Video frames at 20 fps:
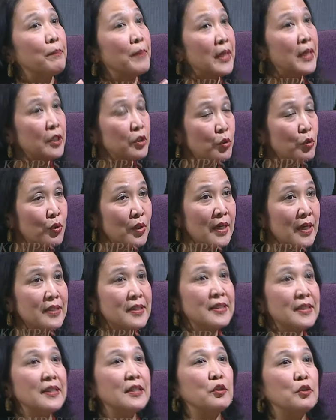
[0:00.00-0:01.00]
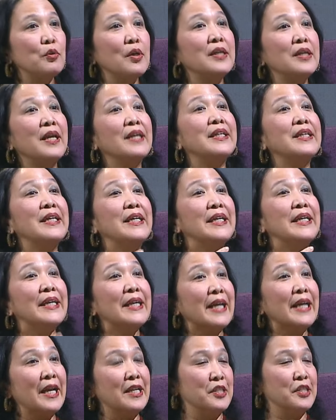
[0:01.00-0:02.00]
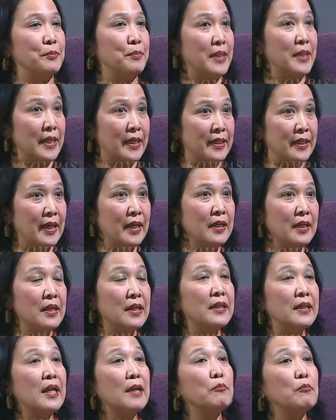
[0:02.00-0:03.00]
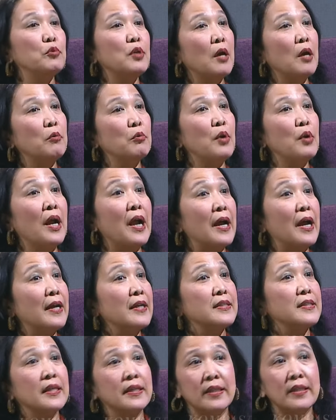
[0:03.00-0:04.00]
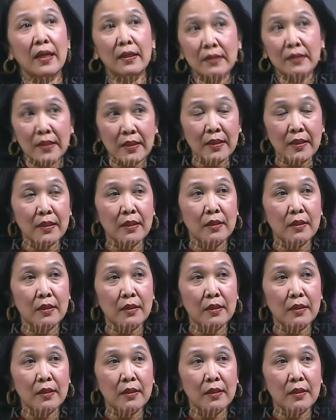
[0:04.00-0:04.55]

Meritokrasi itu kan yang diinginkan sebenarnya dalam undang-undang ASN yang